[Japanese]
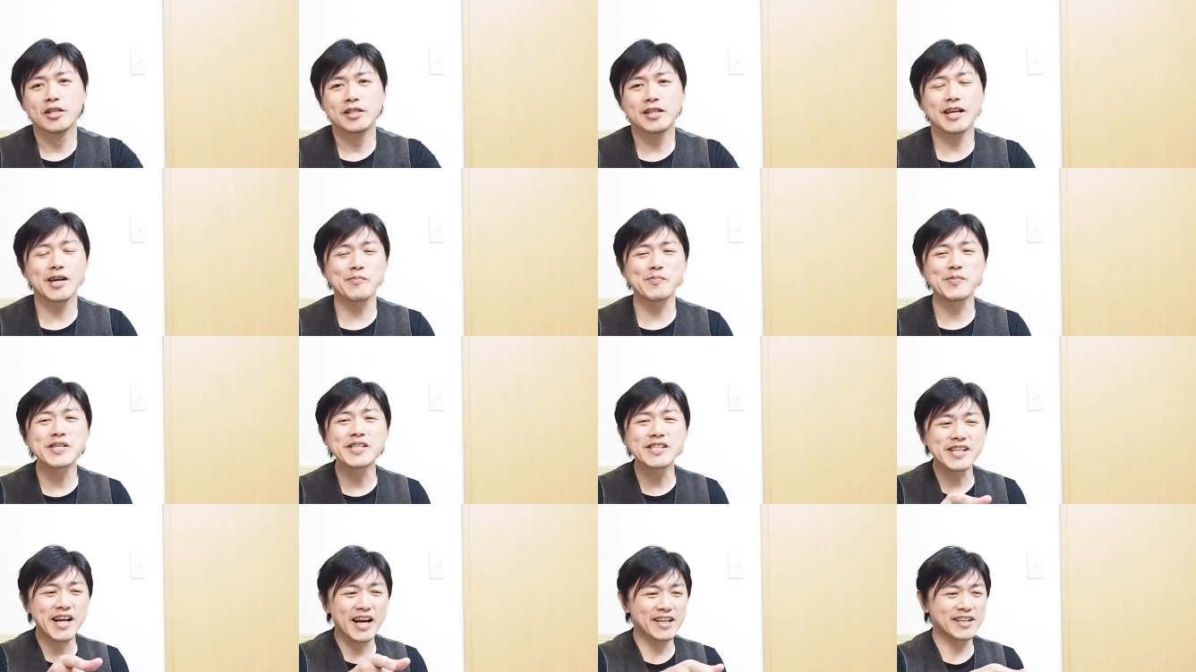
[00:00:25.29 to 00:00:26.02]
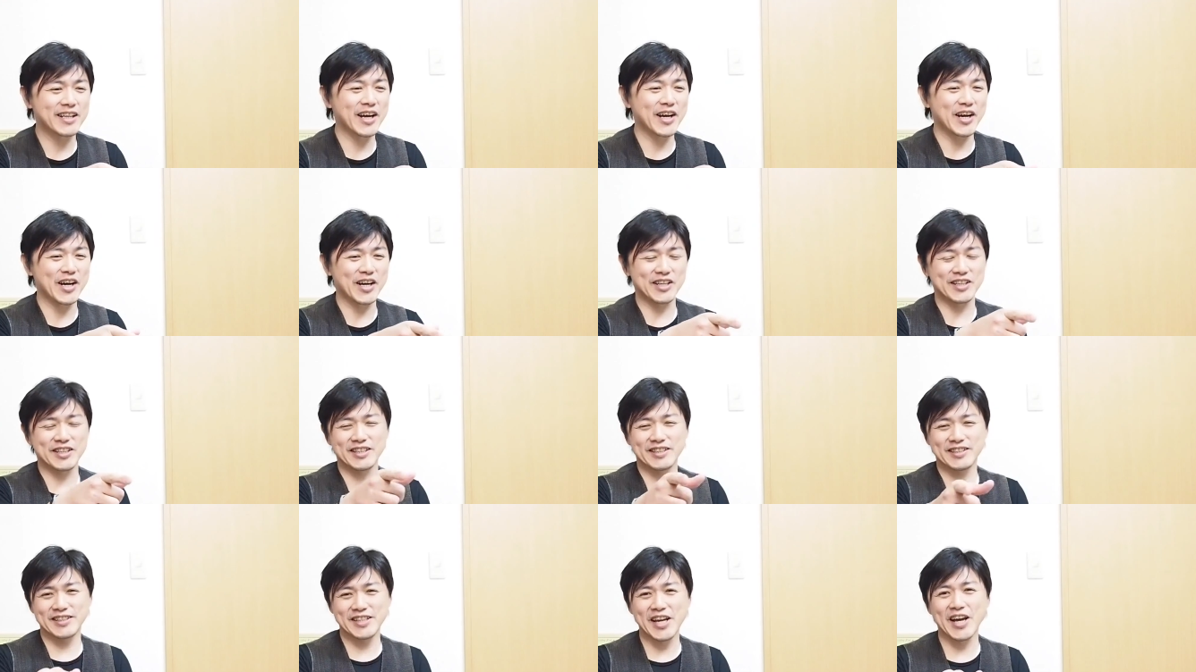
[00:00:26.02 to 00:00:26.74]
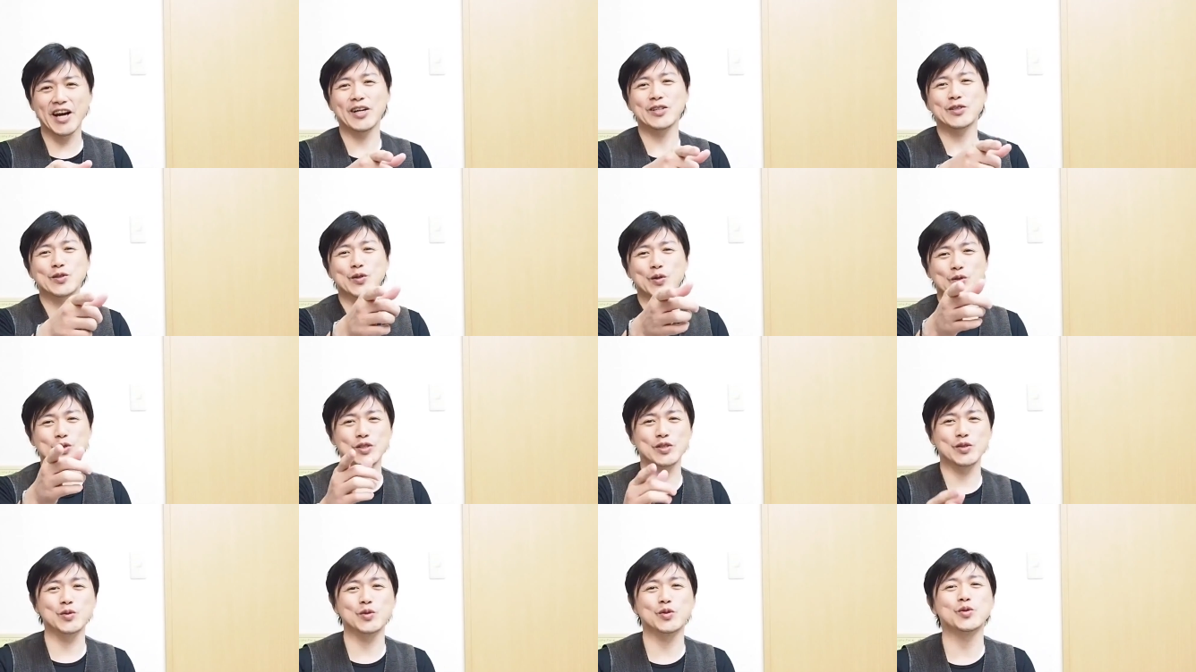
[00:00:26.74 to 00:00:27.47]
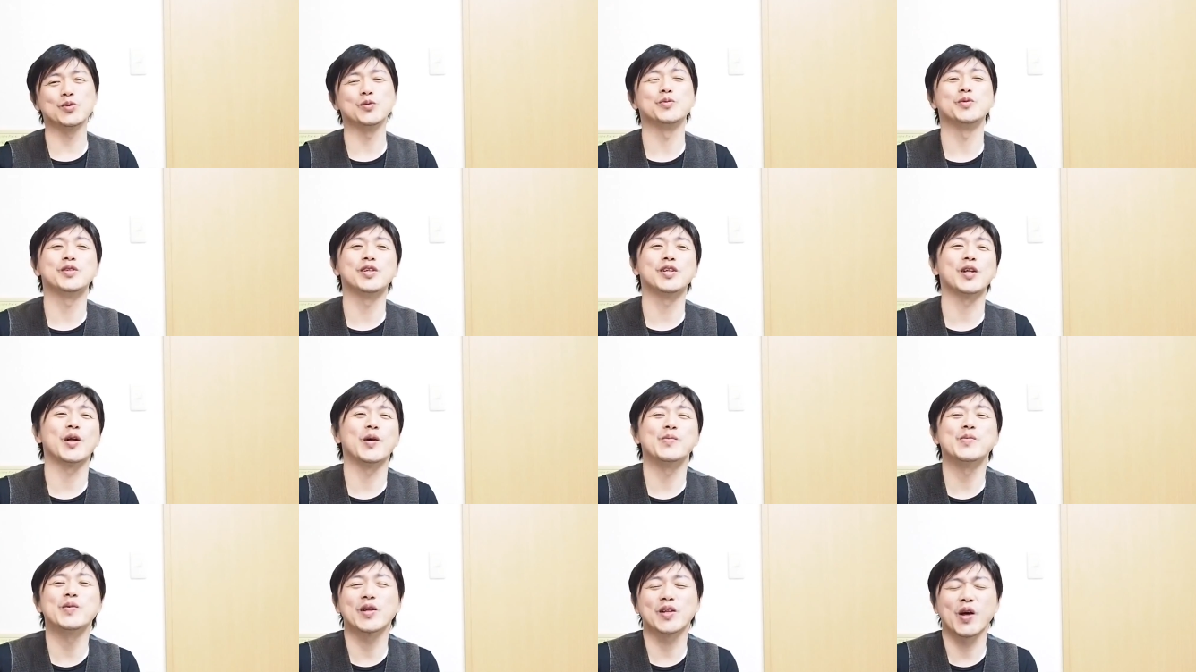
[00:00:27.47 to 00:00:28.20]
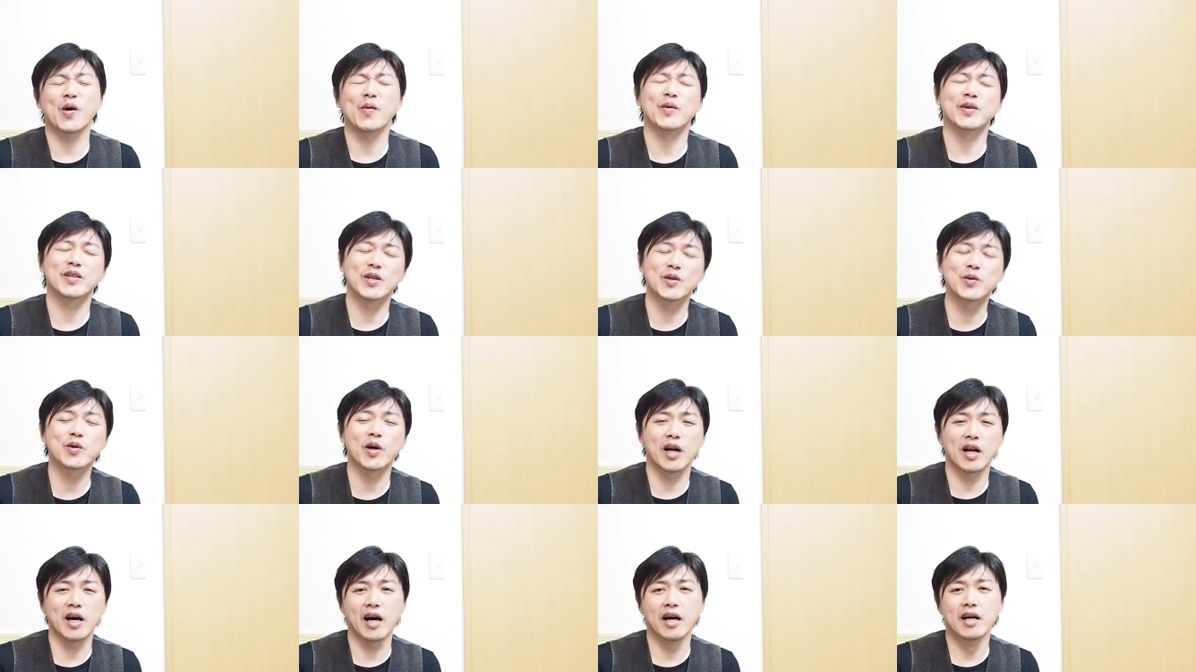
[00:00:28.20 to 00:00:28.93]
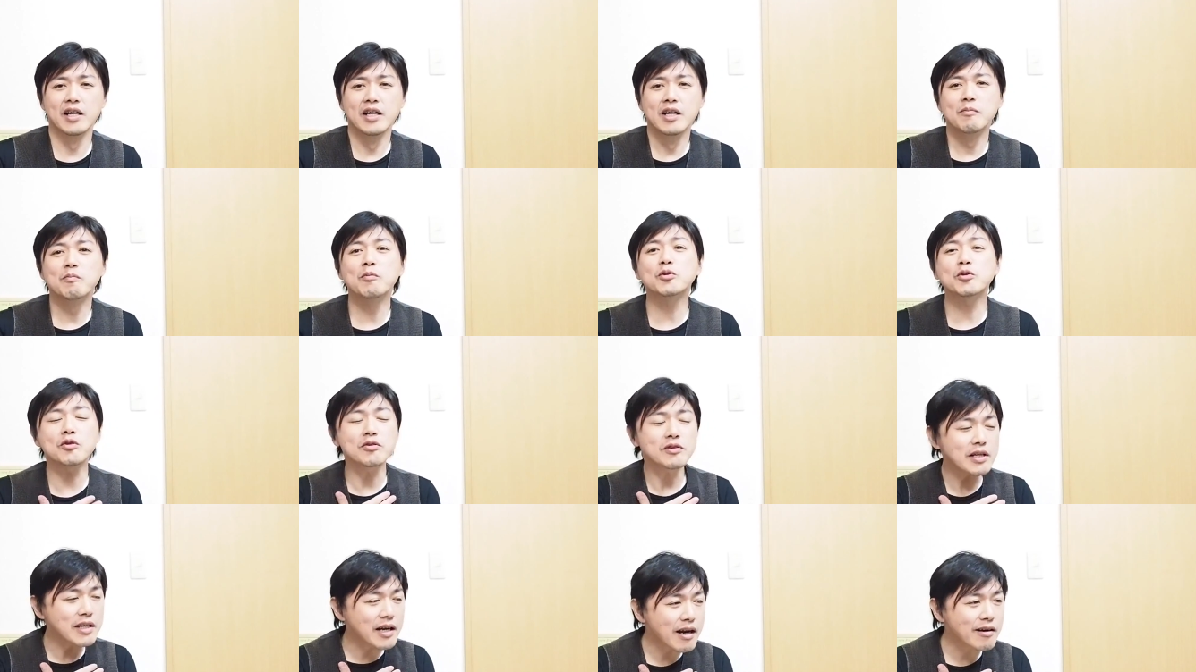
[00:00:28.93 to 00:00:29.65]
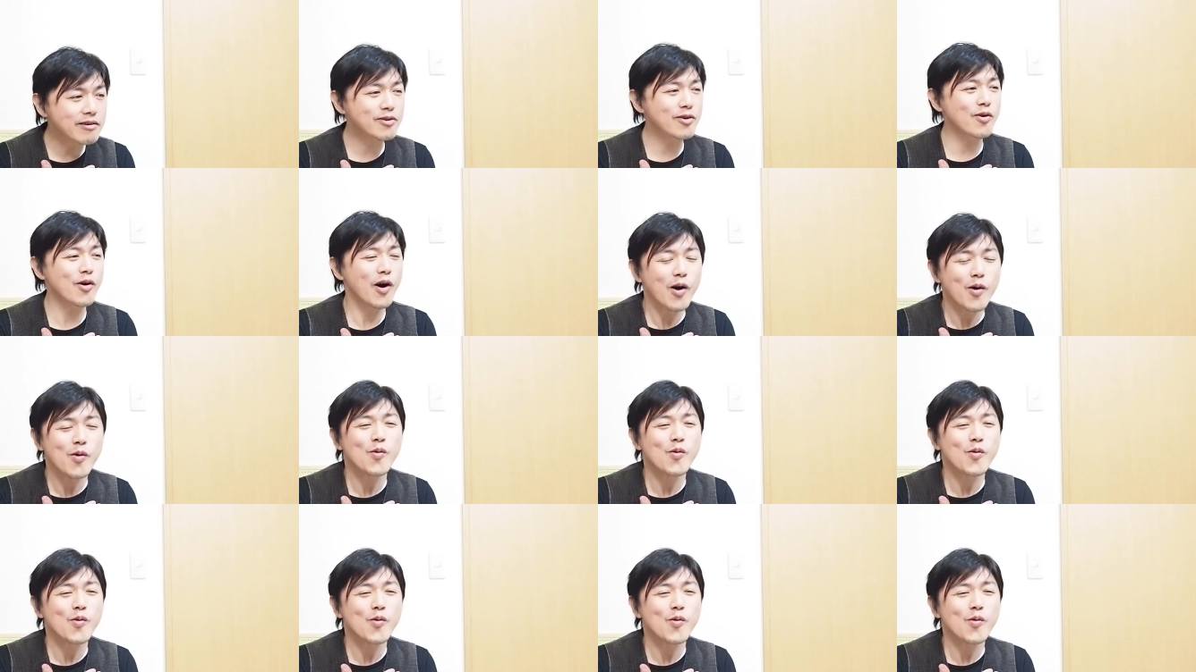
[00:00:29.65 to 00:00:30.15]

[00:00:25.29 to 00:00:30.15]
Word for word: なんかみんななんかね、あちこち YouTube 見てたらみんな食べてるから、もうそんなになると、あ、